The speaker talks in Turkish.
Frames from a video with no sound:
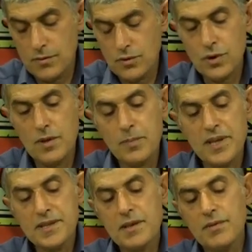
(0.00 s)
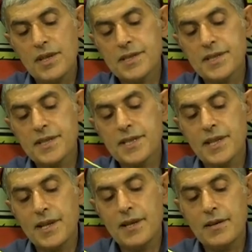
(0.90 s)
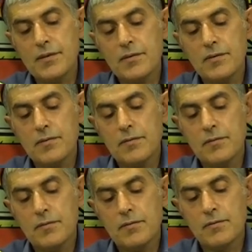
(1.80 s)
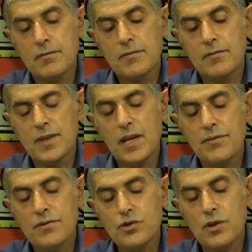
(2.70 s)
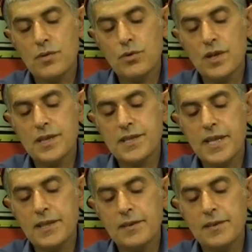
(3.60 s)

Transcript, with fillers: şöyle pense vasıtasıyla hafif şöyle bükersek